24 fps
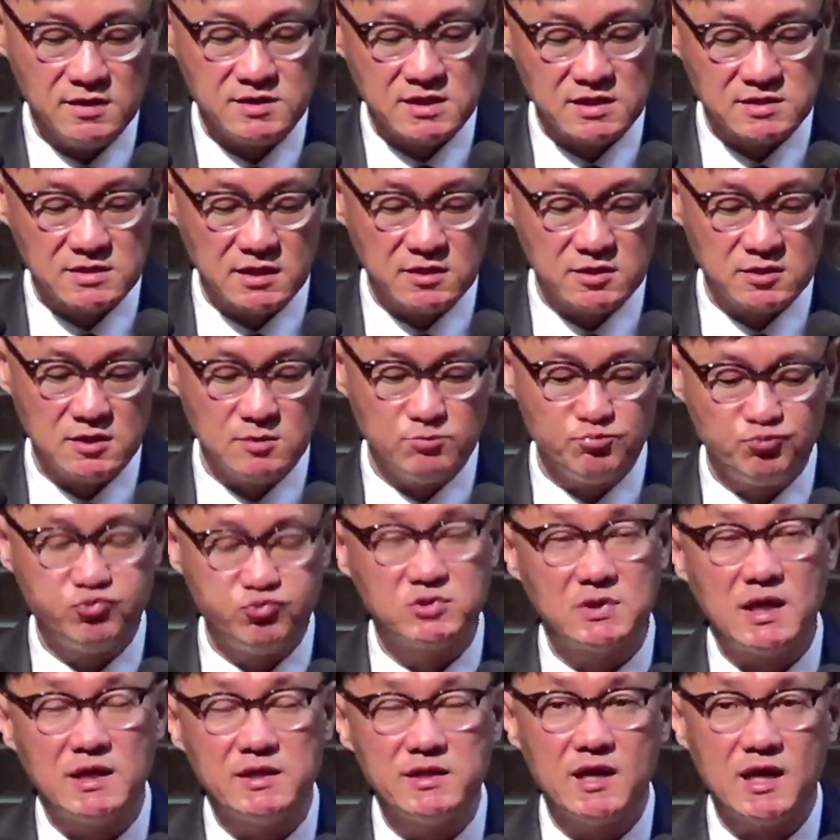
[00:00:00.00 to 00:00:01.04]
이
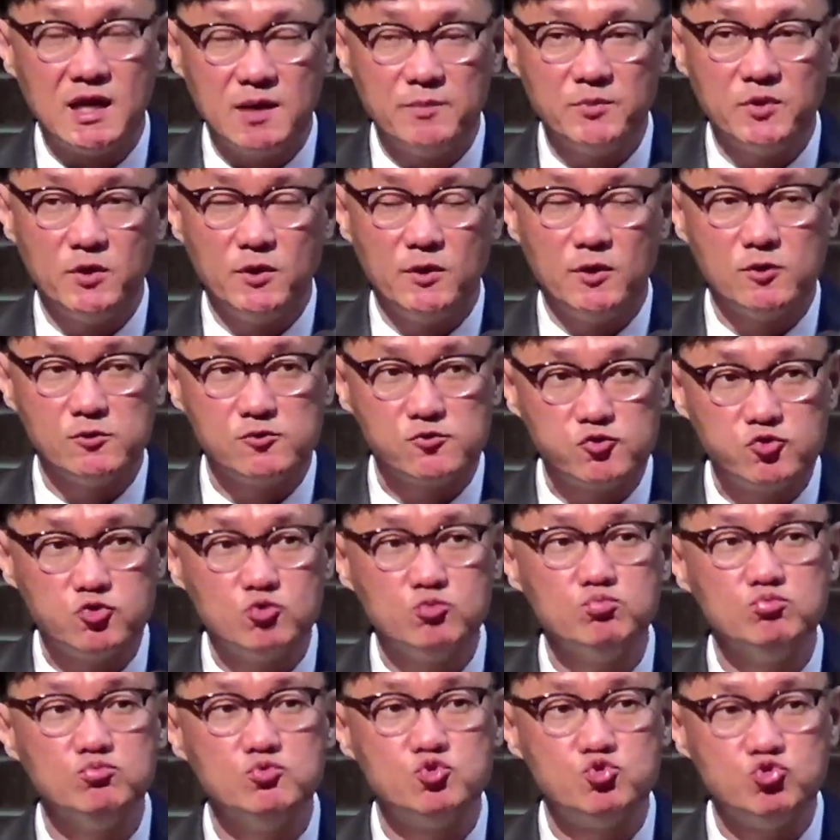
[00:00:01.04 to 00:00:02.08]
제자들은 불안해하며
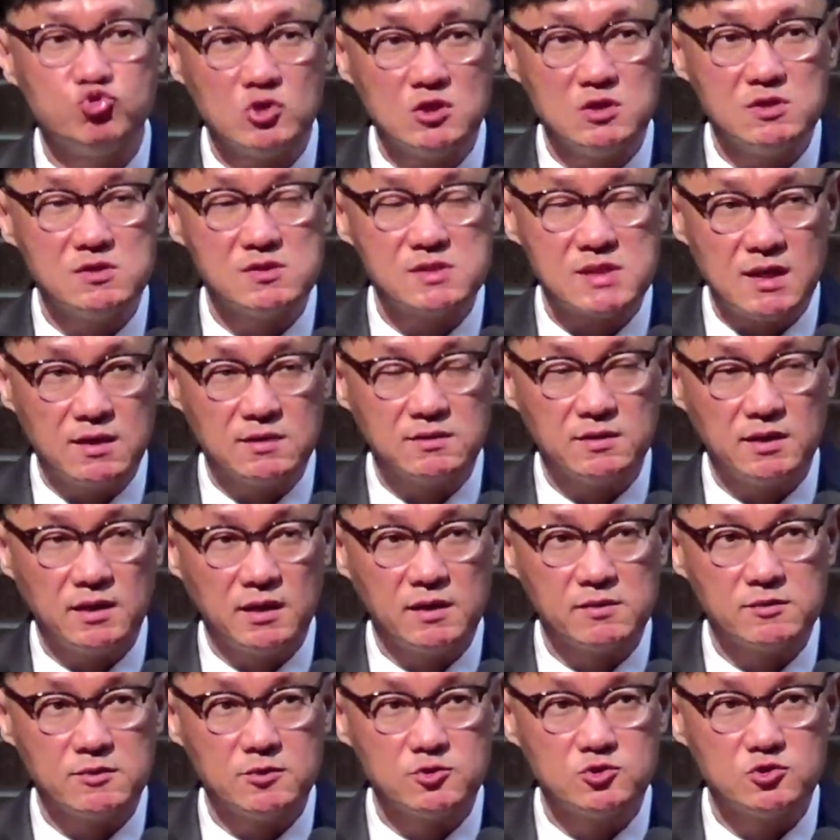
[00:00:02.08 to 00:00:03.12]
숨죽인
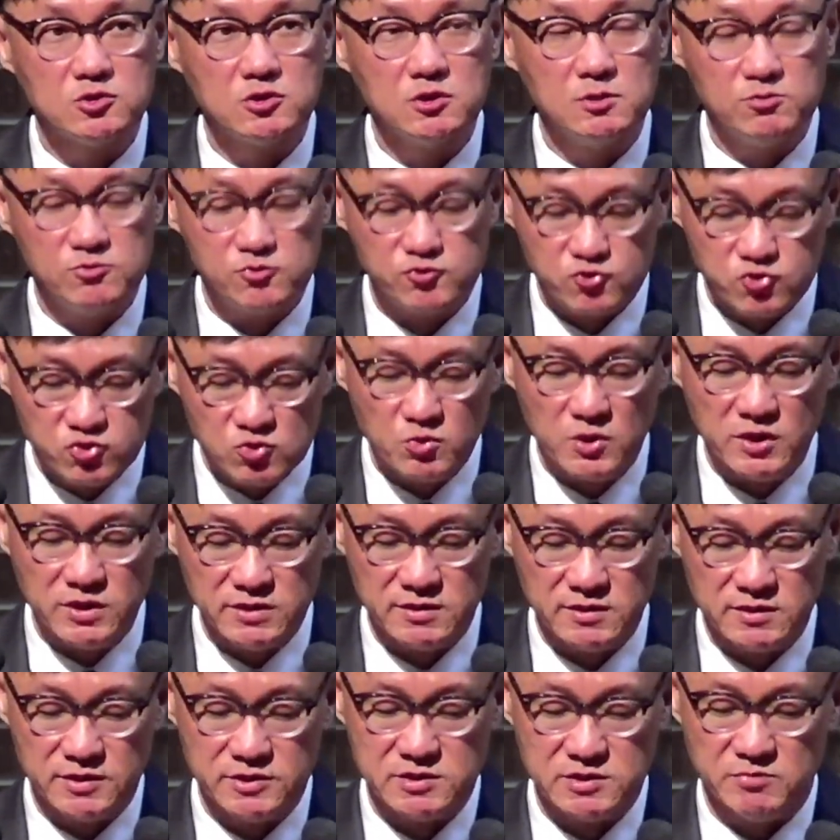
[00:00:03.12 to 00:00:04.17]
상태에서 지금
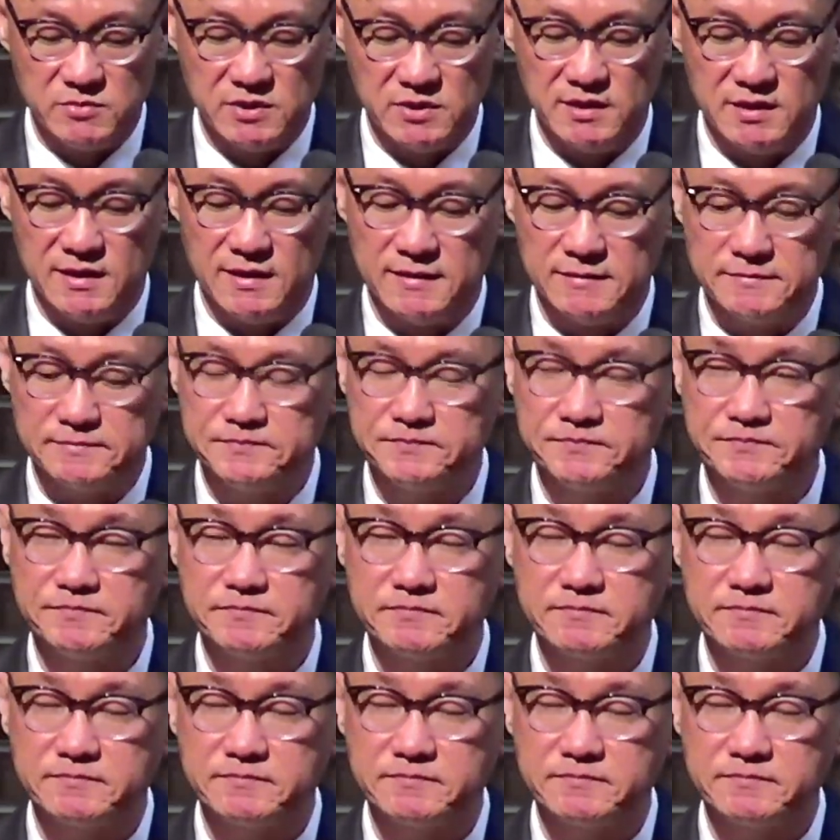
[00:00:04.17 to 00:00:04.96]
숨어 있는 것입니다.